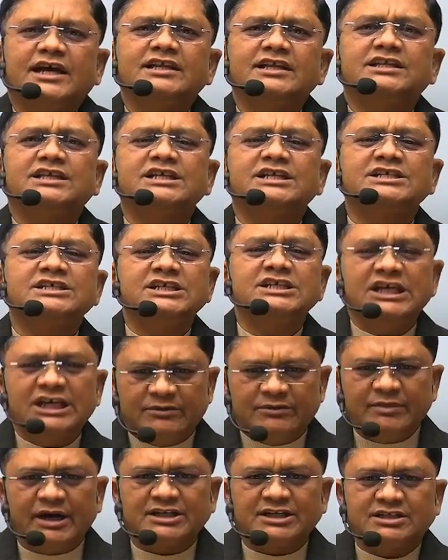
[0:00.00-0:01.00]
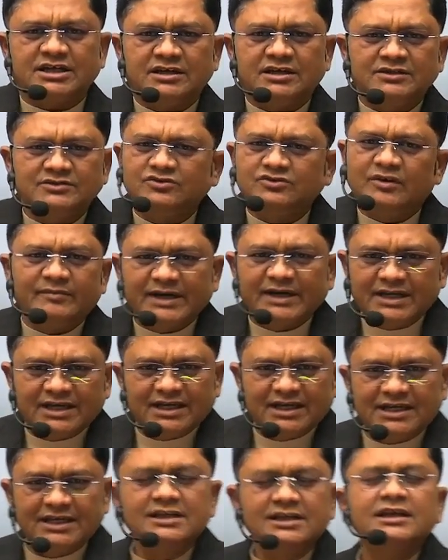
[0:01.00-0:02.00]
देश की एक भाषा जो हमारे
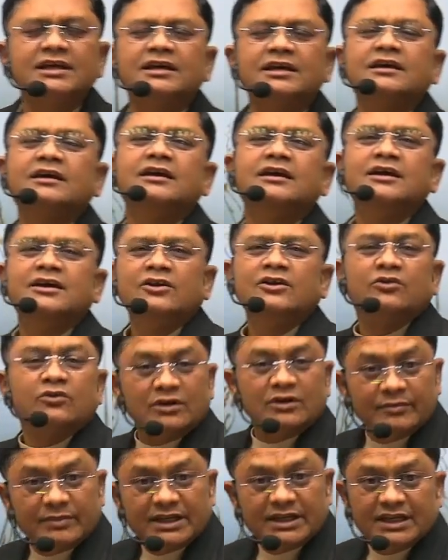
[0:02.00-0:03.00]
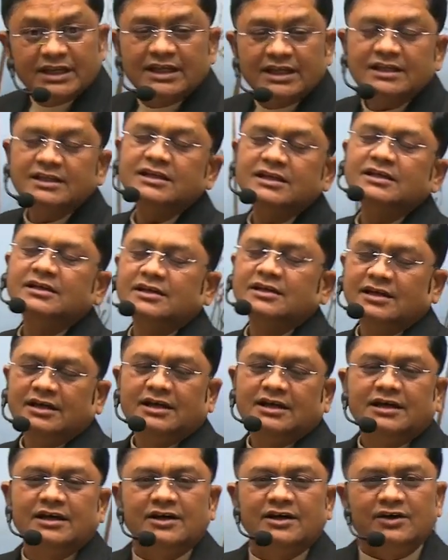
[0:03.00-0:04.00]
यहाँ नहीं है लोगों ने बनने नहीं दी
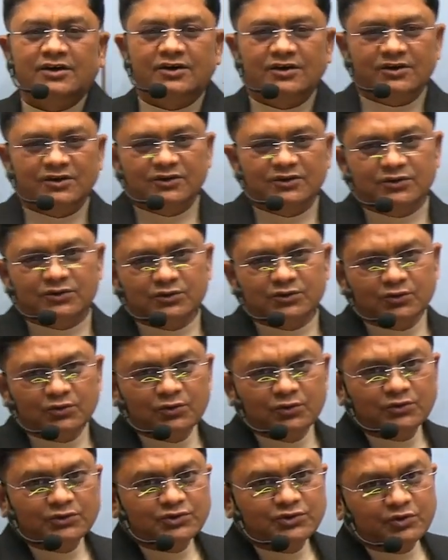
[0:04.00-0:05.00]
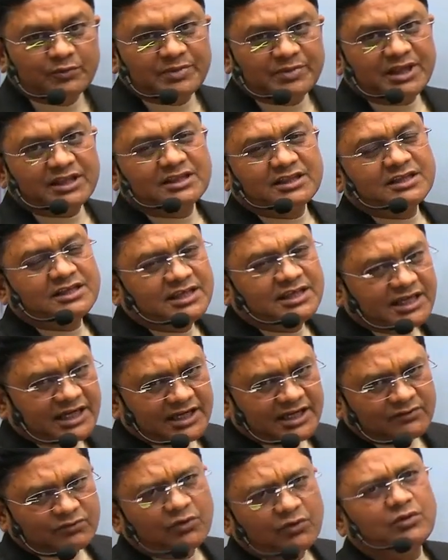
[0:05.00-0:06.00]
तो जो प्रयत्न किए
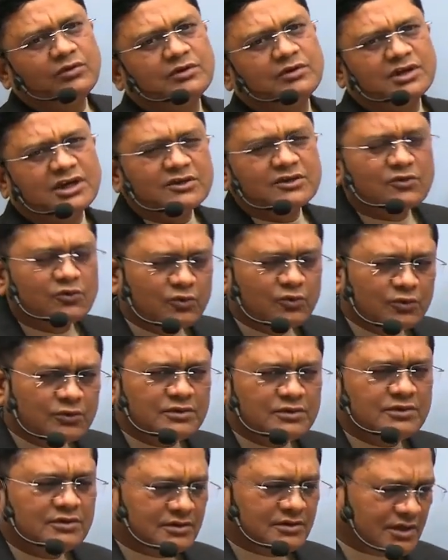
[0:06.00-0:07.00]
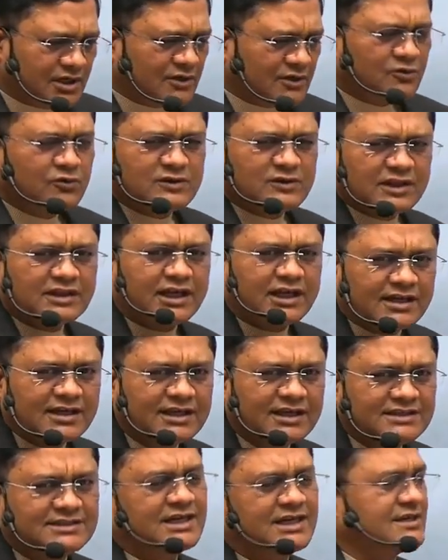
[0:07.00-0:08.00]
गए वो कंक्लूड कंक्लूज़न तक
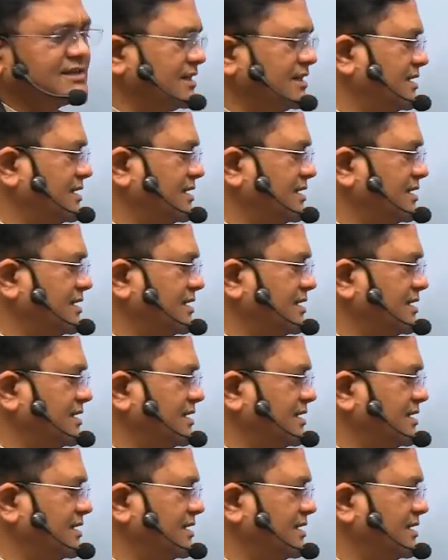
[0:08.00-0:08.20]
नहीं जा सके